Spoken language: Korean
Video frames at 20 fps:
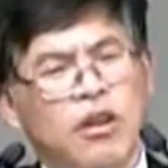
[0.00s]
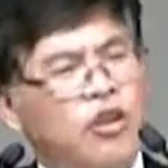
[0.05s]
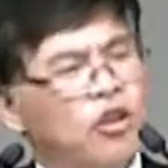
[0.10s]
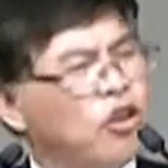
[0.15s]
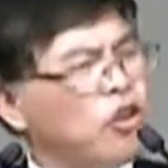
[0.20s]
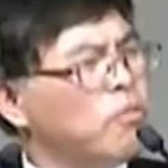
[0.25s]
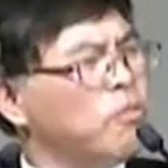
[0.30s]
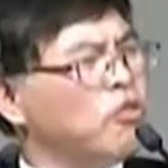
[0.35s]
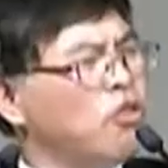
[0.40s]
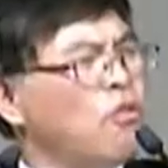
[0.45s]

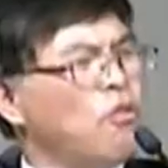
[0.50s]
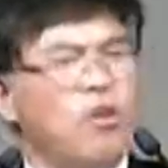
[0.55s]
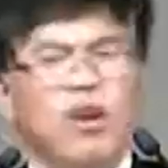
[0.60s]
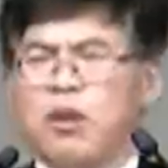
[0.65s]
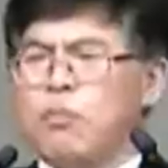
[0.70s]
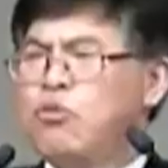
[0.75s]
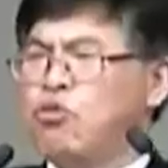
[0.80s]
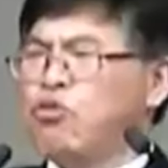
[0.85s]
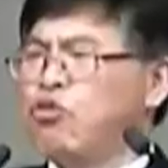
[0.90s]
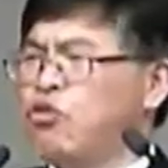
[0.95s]
여러분 성교
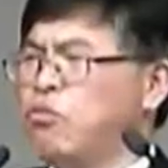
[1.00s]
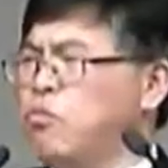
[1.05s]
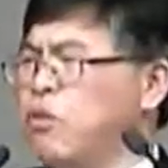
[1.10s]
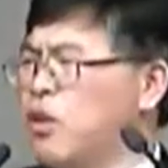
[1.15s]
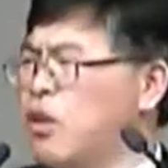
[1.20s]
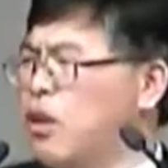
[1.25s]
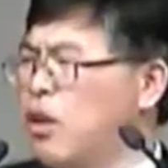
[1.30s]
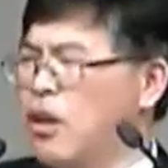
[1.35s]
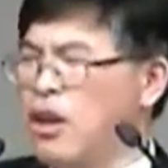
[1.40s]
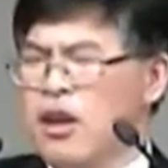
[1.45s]
안 하면
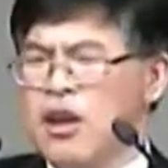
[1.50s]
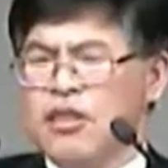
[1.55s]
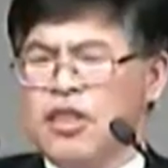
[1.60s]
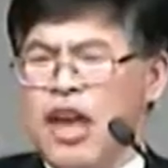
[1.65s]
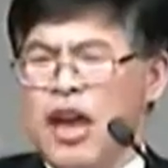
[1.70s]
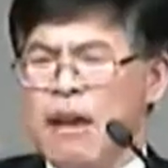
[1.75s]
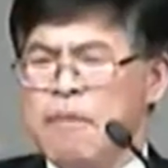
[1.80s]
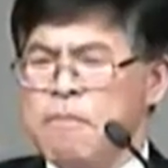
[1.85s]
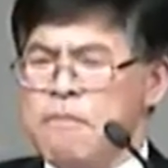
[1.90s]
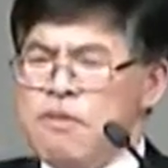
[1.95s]
죽습니까?
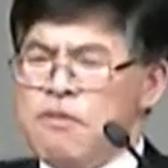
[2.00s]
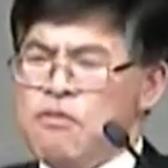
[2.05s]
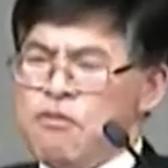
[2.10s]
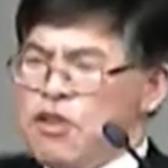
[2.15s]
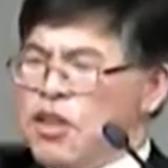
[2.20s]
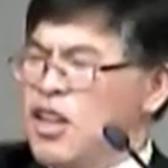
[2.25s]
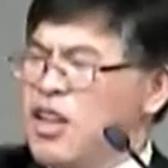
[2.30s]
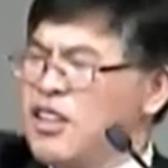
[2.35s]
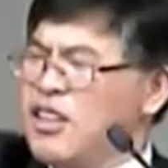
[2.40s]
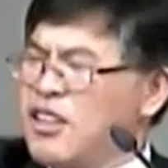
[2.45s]

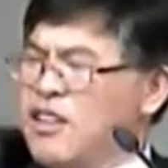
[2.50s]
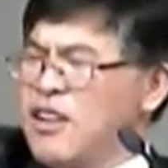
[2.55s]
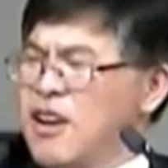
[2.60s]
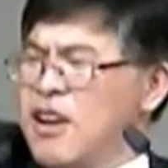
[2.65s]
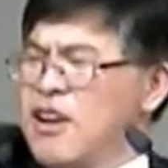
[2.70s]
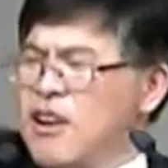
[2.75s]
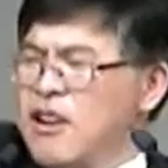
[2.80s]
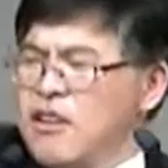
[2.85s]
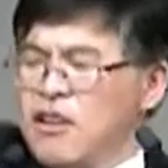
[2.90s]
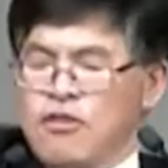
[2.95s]
대한민국이
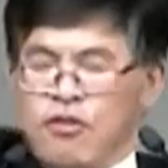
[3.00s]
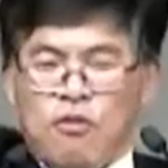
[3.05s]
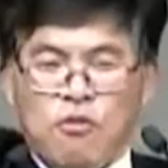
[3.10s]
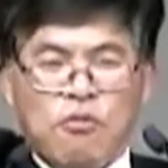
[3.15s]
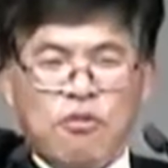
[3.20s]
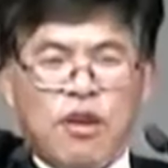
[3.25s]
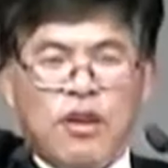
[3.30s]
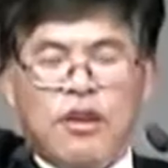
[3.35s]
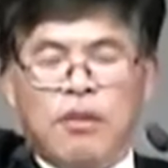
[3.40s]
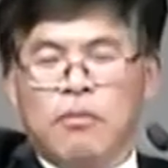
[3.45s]

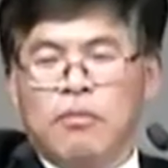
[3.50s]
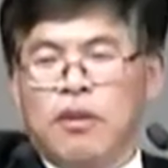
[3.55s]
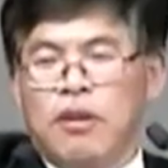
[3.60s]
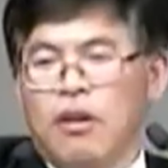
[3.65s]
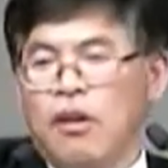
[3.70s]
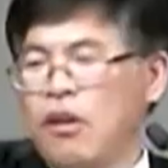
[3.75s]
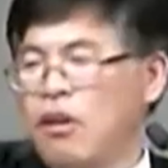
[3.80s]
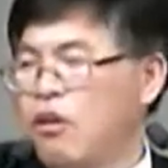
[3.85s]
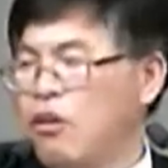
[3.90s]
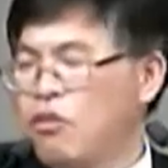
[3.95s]
성교해야 됩니다.
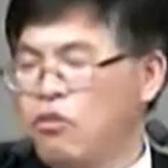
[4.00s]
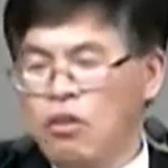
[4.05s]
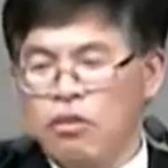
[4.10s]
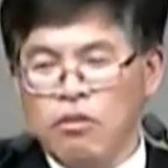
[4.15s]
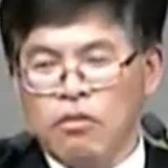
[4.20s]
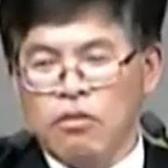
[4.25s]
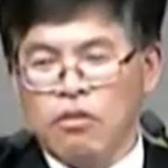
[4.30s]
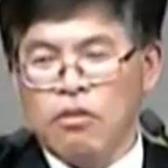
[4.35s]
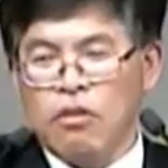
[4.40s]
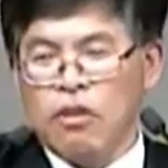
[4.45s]

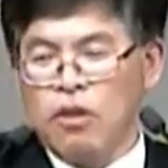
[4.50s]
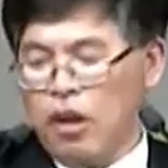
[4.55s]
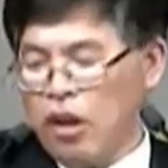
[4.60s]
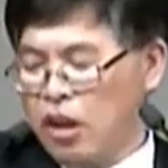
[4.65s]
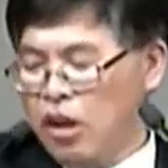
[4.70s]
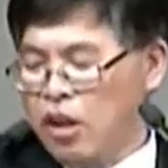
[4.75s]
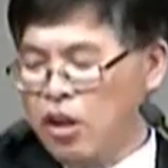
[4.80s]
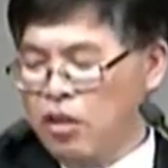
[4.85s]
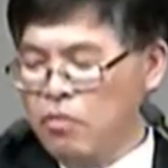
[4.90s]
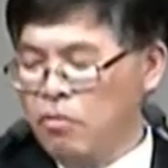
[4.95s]
근데
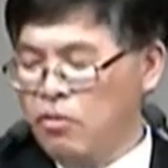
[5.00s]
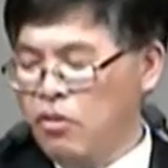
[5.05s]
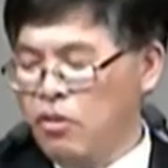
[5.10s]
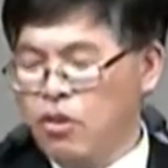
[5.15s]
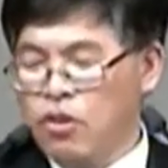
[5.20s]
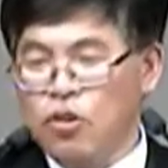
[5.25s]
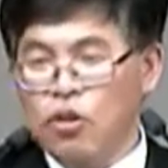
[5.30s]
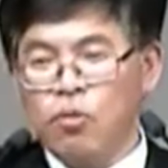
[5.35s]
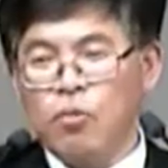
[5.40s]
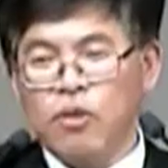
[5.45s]
하나님은
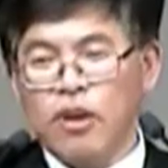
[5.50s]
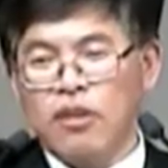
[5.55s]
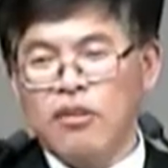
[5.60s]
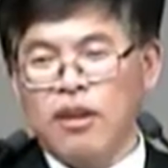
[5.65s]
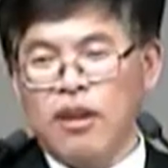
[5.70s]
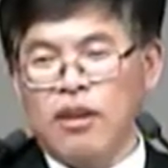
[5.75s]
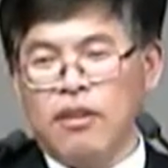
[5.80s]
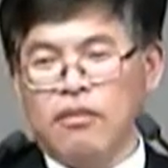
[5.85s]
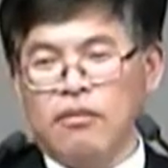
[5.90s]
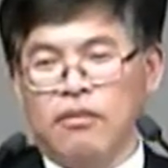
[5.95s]
이걸 원하지
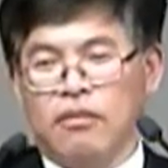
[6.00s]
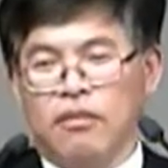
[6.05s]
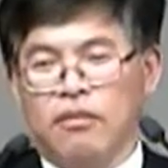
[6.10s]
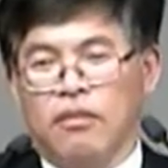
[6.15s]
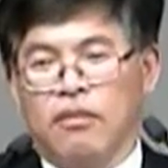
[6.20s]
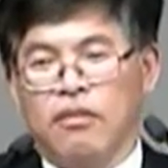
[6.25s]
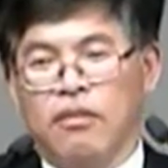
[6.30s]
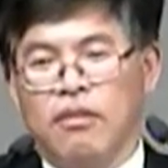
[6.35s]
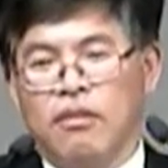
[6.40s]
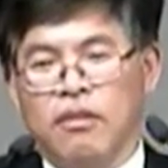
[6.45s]
않았어요.
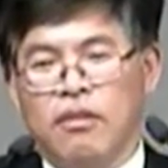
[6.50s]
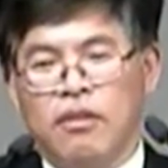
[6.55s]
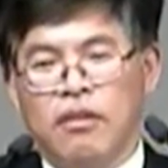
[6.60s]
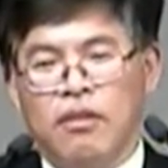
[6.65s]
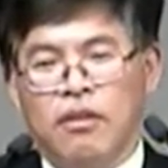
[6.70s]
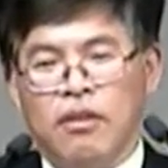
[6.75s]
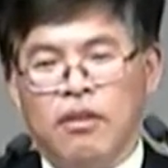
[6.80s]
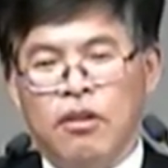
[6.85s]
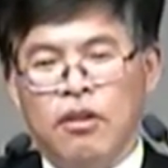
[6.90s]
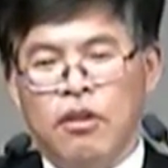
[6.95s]

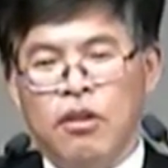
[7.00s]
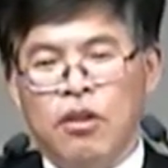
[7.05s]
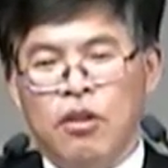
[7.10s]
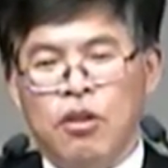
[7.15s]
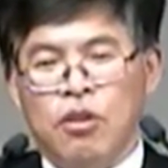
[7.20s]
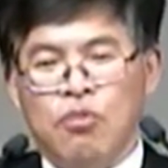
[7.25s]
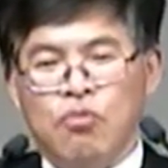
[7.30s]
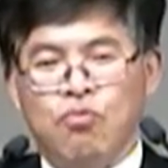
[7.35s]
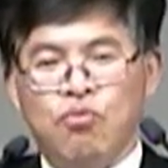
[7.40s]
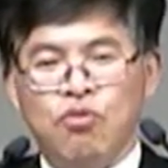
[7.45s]

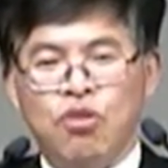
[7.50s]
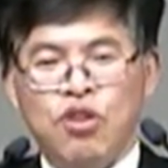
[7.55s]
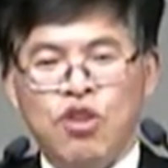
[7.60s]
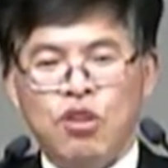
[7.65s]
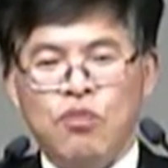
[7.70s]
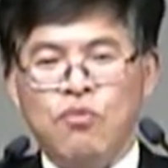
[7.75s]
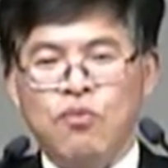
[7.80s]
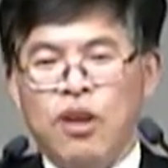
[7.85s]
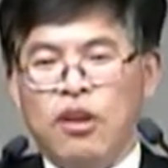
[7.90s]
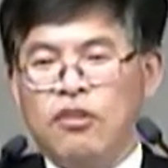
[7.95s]
꾸긴
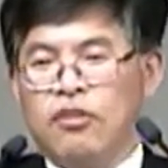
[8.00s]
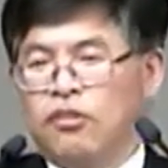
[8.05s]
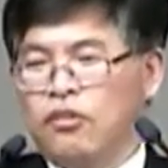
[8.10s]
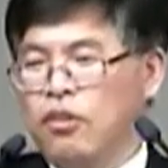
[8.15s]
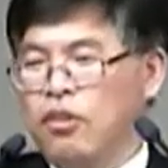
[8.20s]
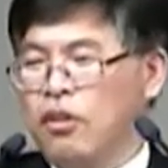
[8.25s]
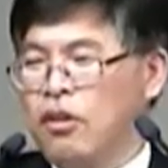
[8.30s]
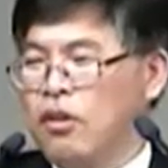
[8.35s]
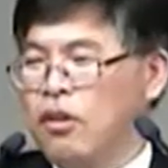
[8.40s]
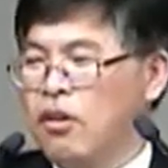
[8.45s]
이유가
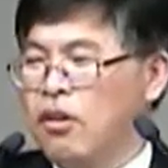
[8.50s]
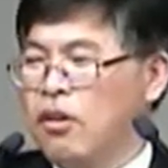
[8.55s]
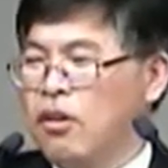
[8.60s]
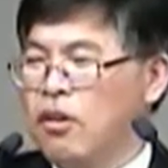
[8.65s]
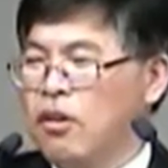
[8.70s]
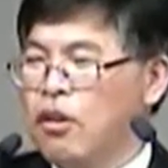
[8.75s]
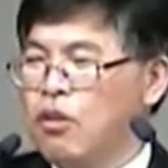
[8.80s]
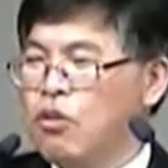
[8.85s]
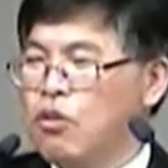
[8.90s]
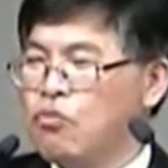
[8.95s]
있어요.
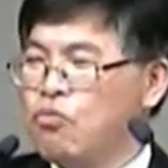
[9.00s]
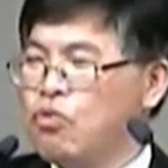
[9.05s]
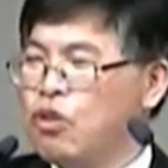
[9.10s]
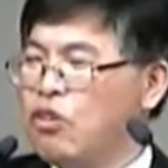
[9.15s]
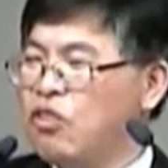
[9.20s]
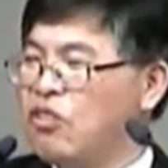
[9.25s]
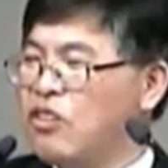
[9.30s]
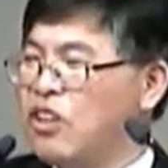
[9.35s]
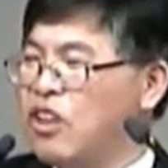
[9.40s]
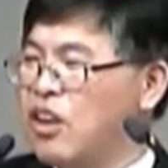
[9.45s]

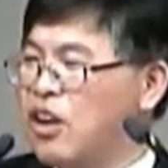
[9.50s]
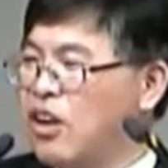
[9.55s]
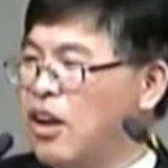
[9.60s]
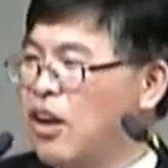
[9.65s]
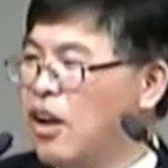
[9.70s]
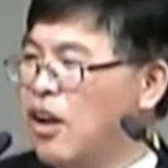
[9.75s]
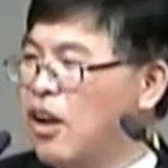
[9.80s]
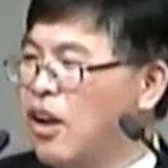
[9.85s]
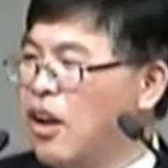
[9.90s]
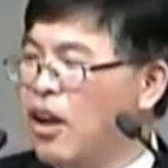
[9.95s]

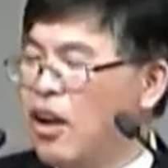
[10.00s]
꾸겨지니까